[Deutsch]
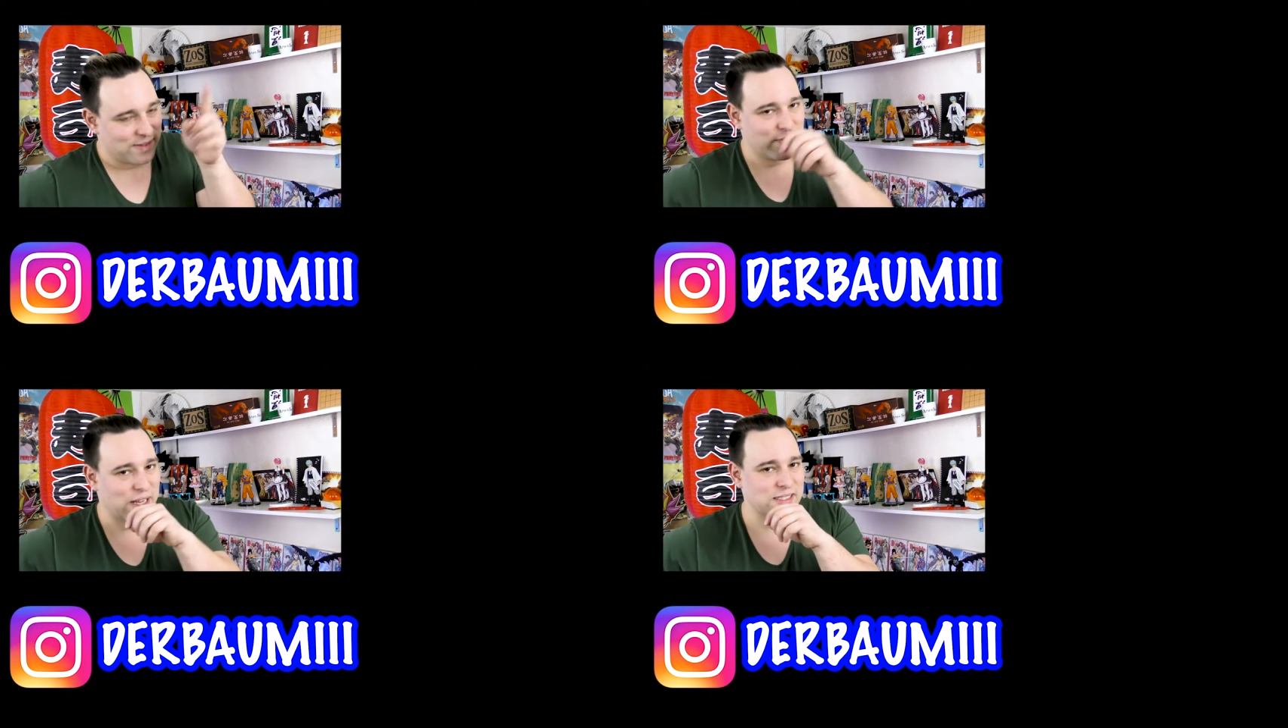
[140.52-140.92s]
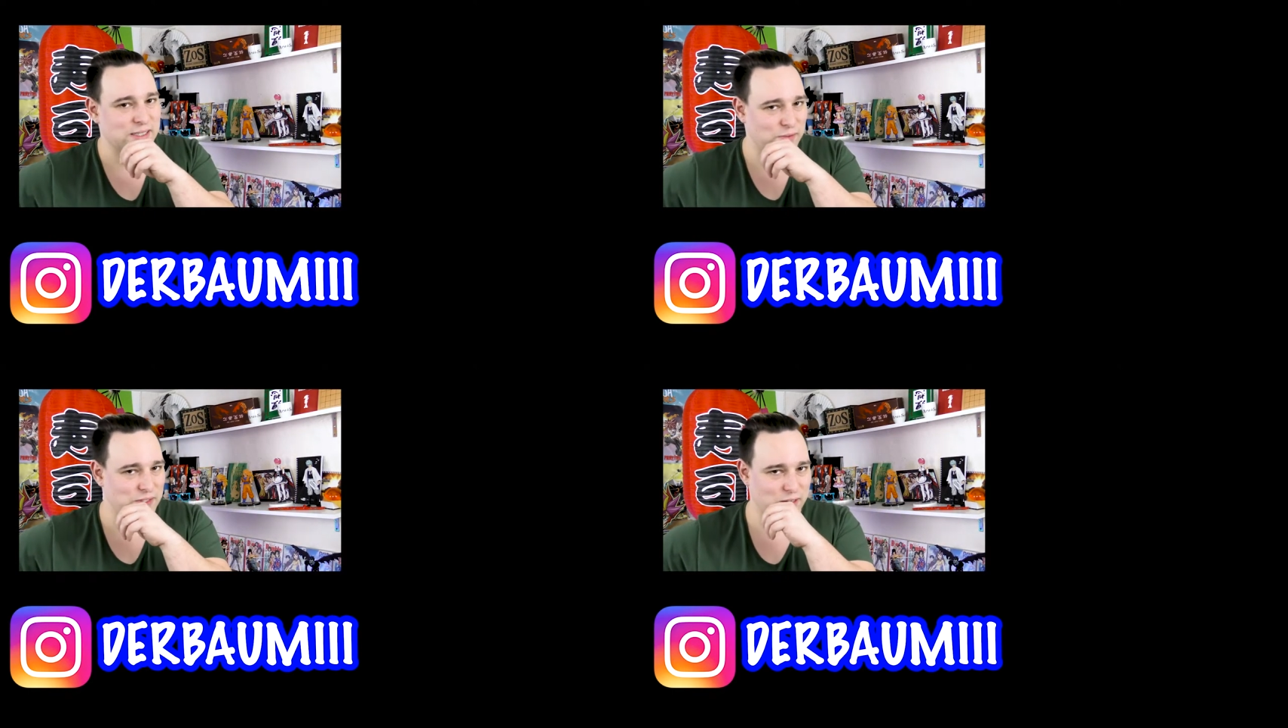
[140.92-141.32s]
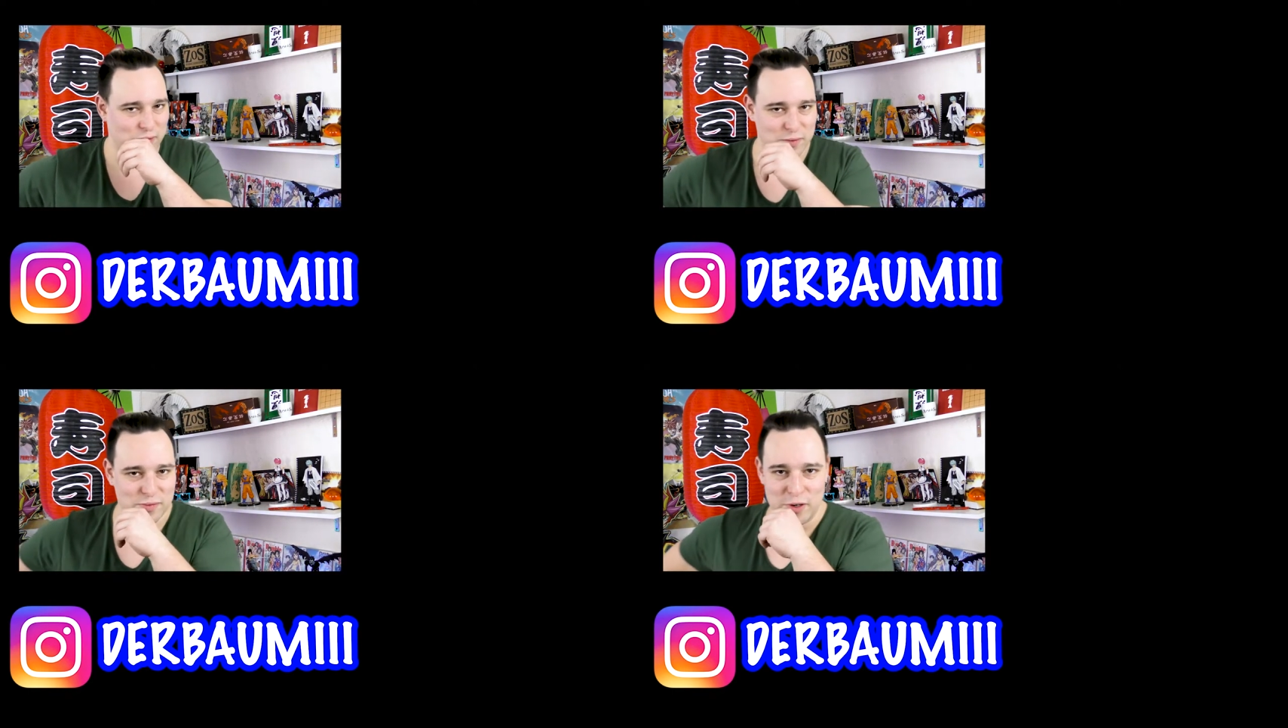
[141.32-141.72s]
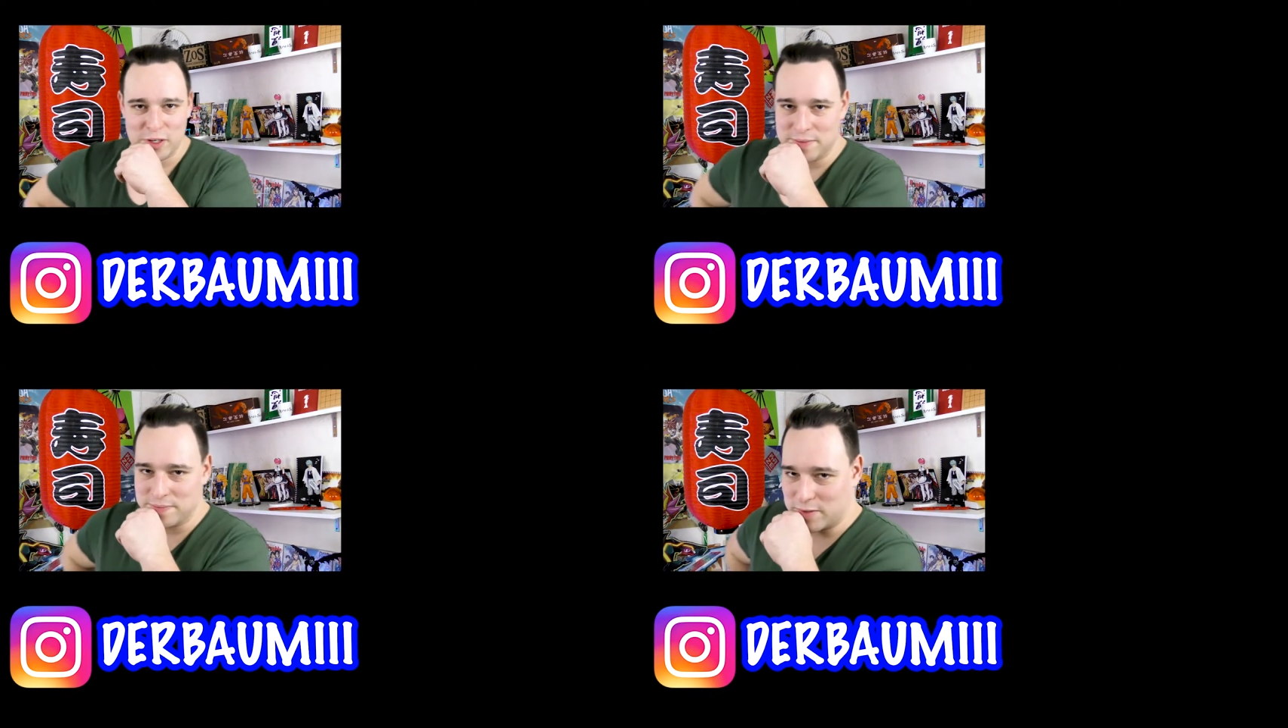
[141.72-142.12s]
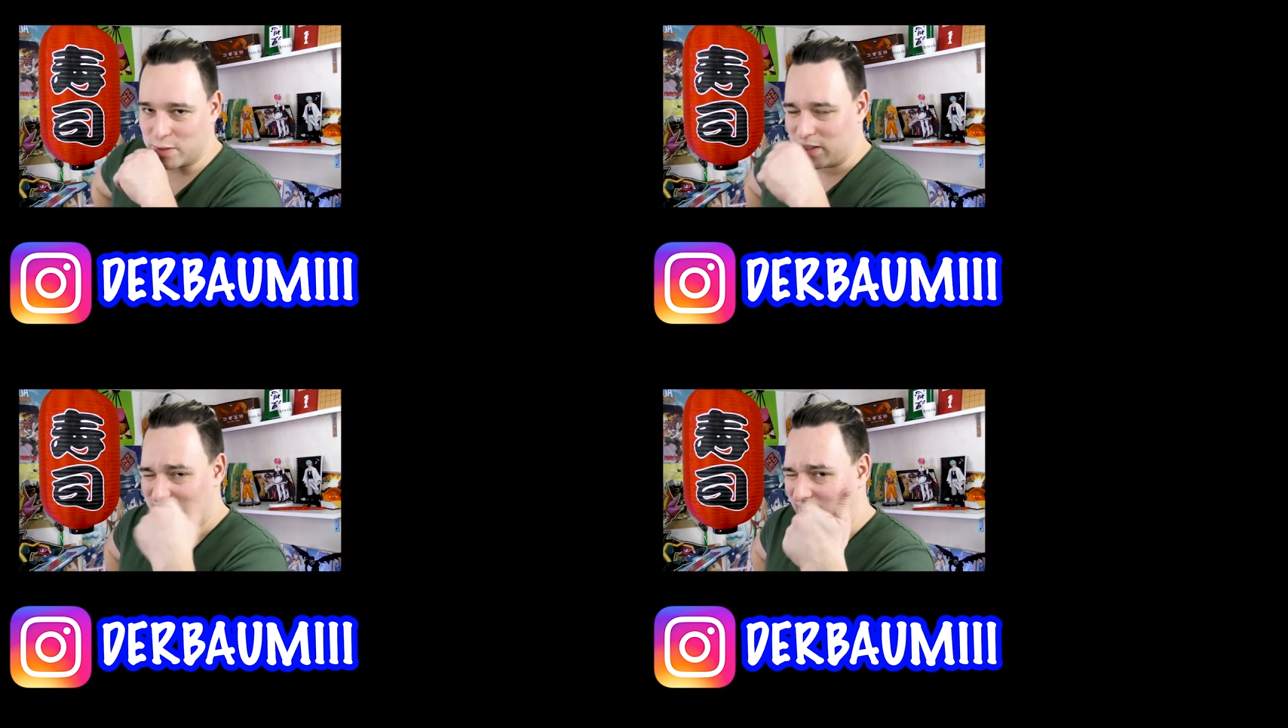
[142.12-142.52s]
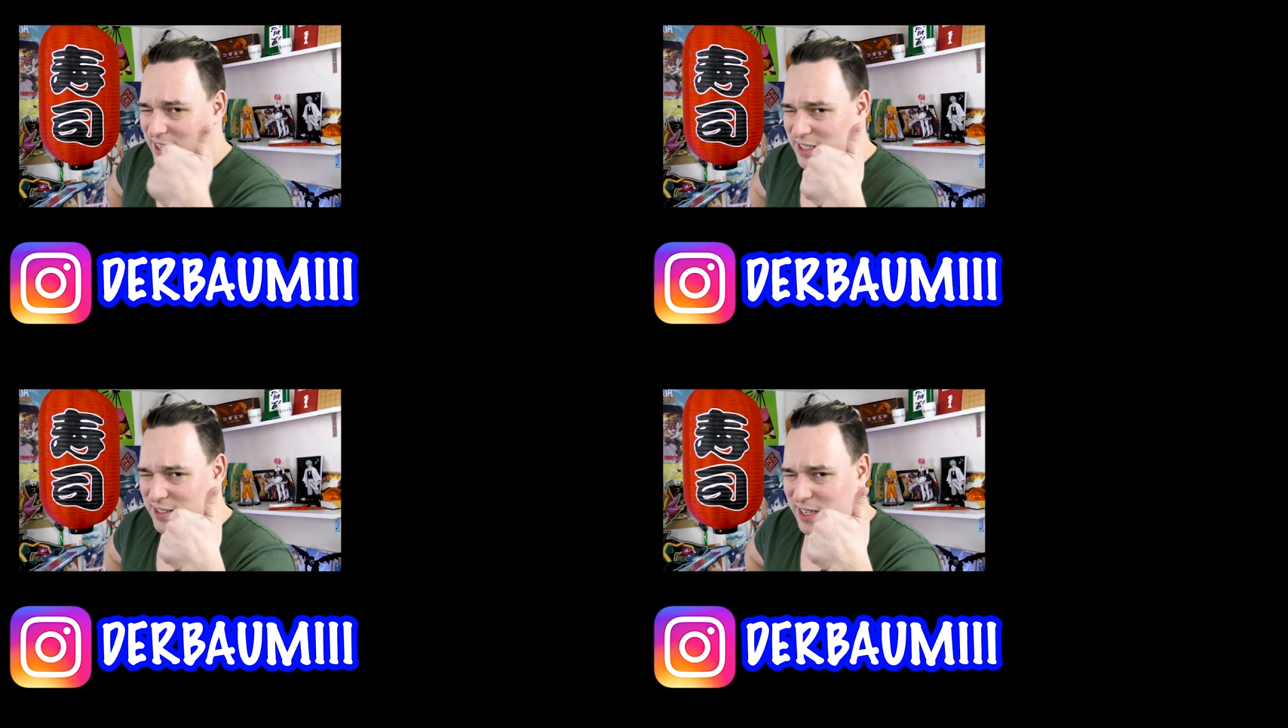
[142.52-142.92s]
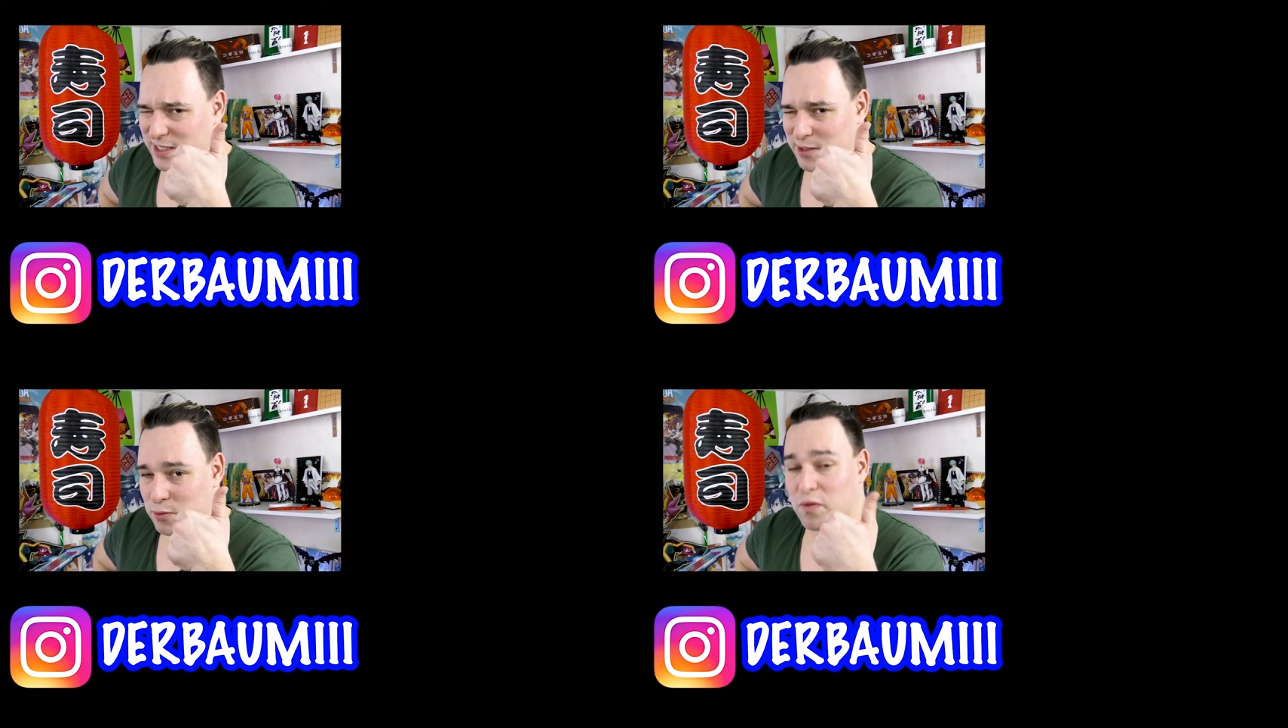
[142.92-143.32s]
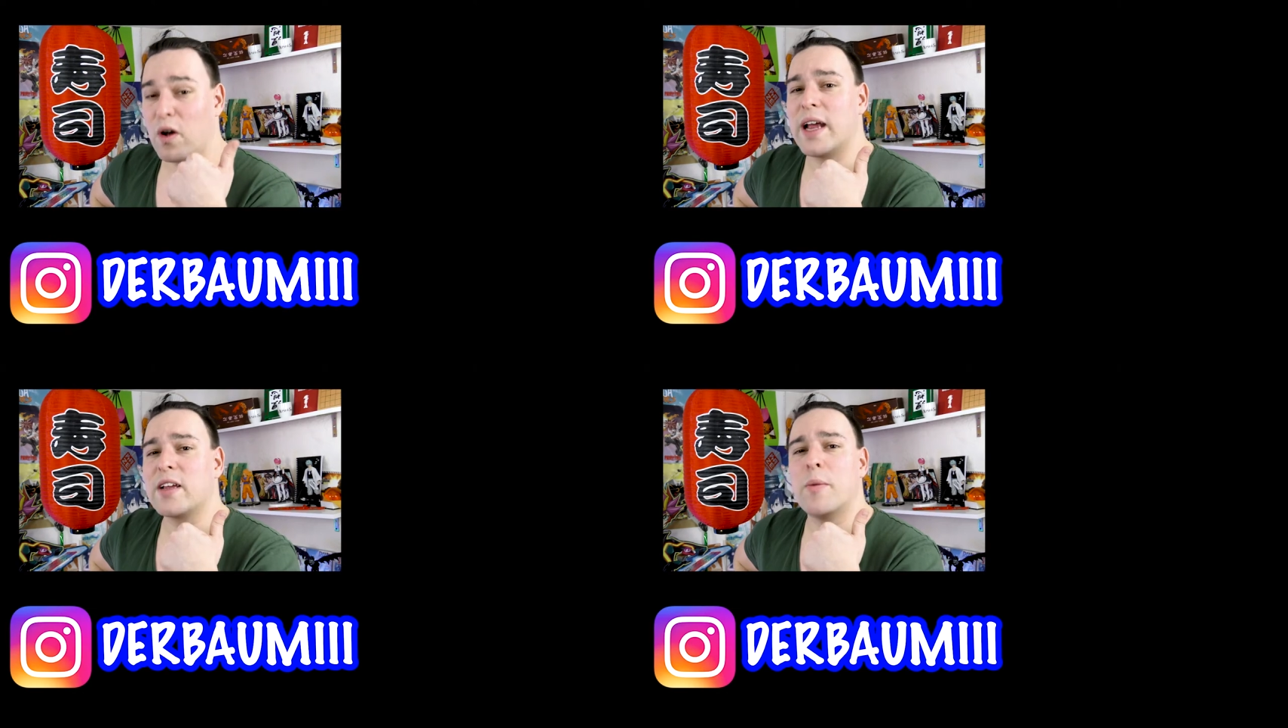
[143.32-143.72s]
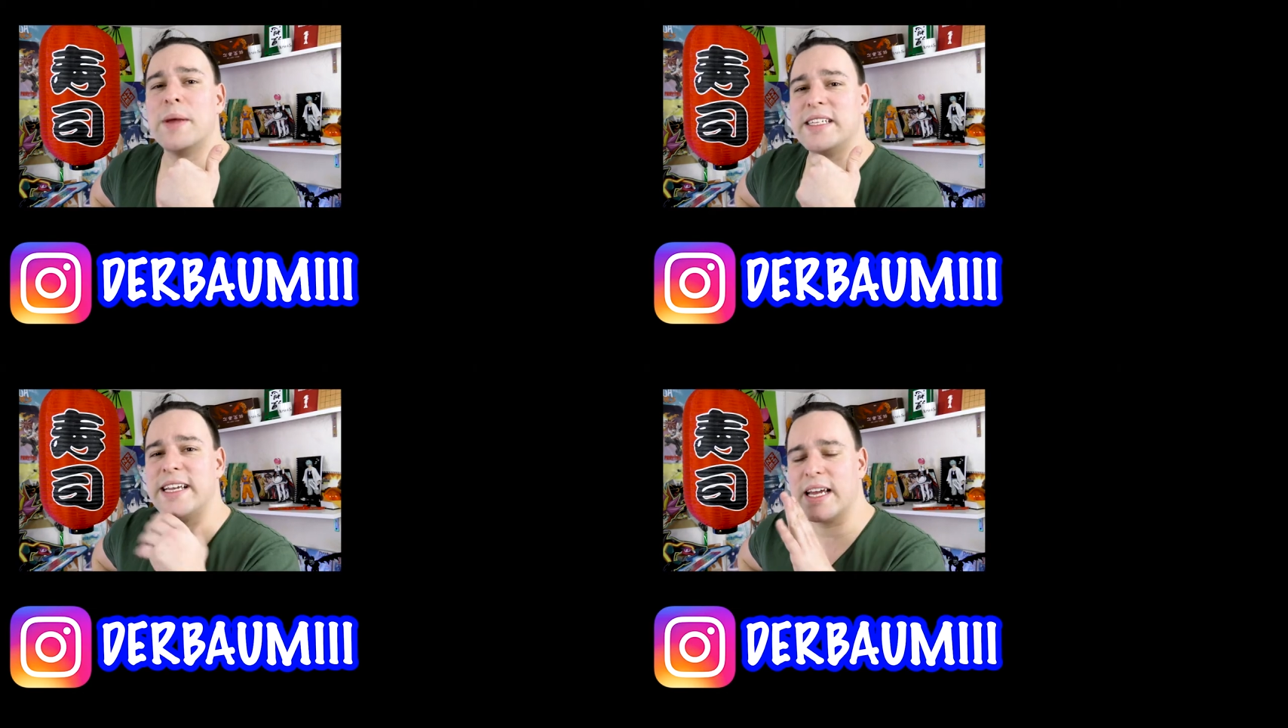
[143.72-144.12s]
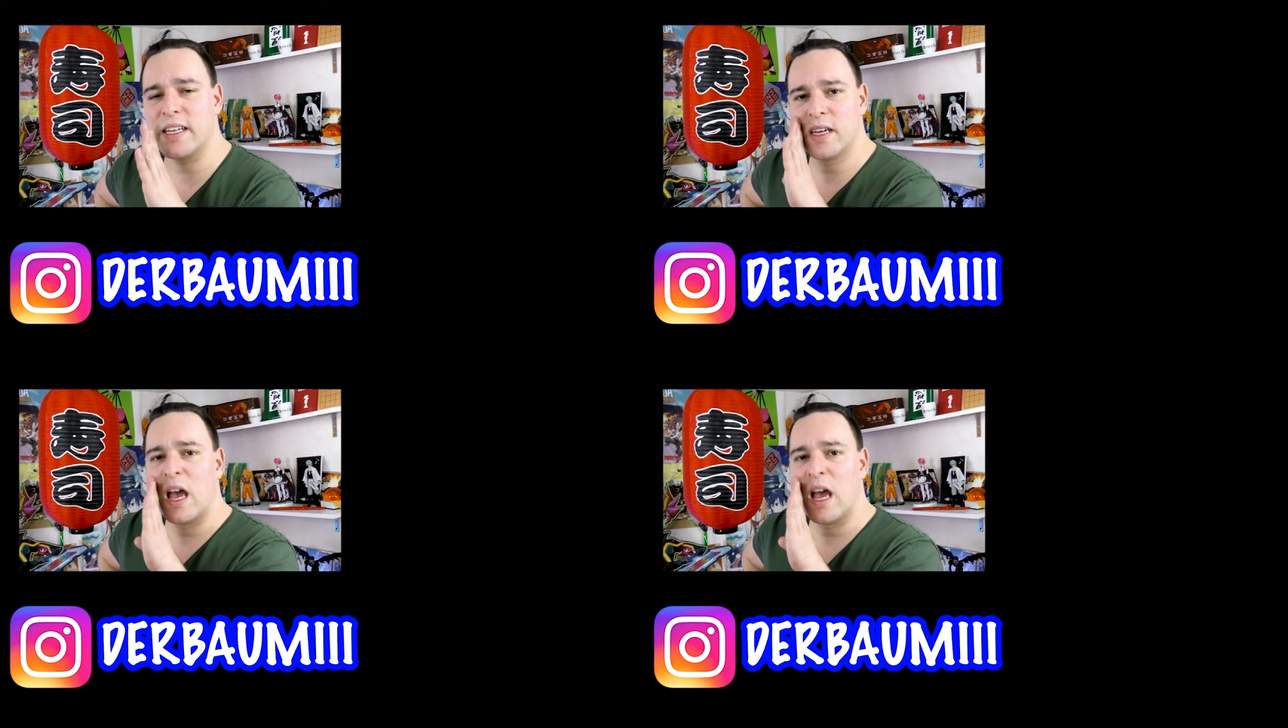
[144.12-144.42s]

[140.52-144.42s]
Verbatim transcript: Vergesst nicht auf Instagram zu folgen und ein Like da zu lassen und vor allem kommentieren.